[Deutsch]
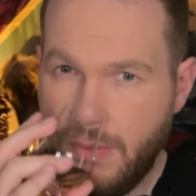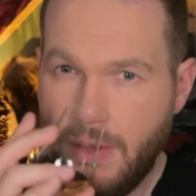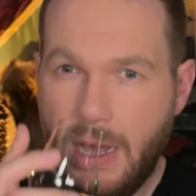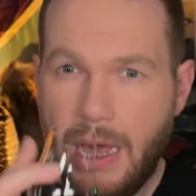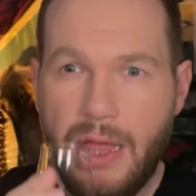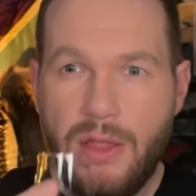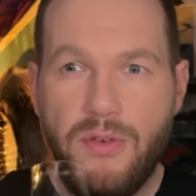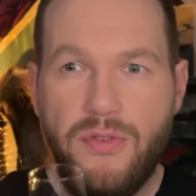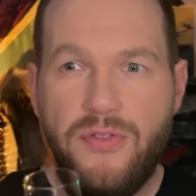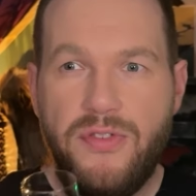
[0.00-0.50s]

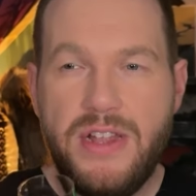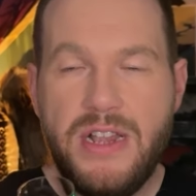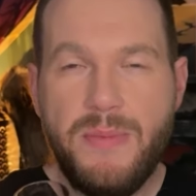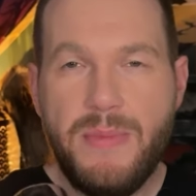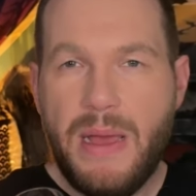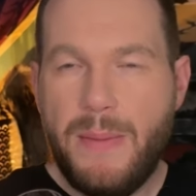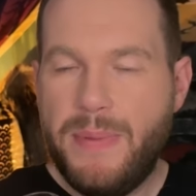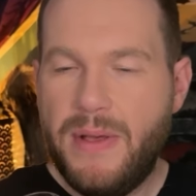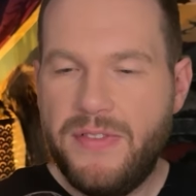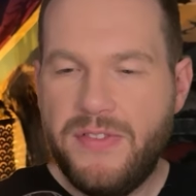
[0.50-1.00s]
Also viel
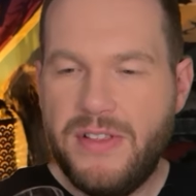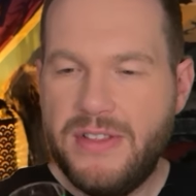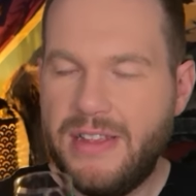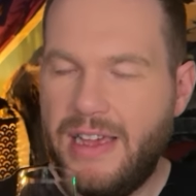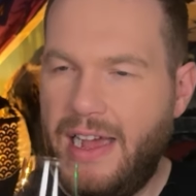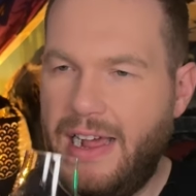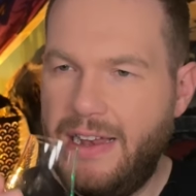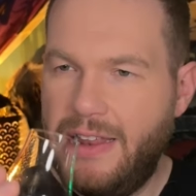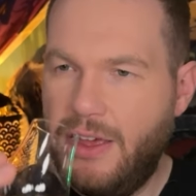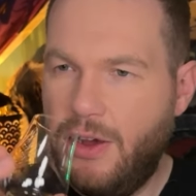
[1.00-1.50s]
mehr passiert
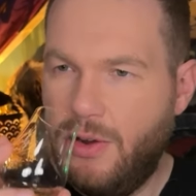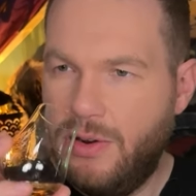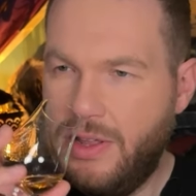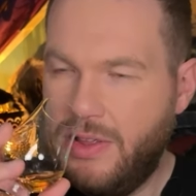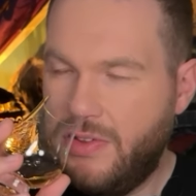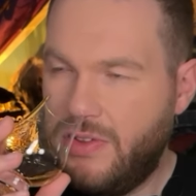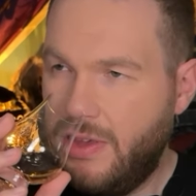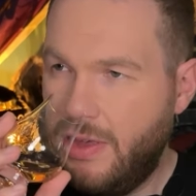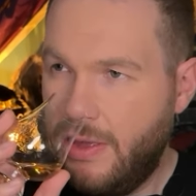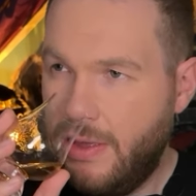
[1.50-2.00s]
da eigentlich auch
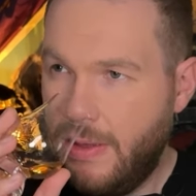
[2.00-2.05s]
nicht.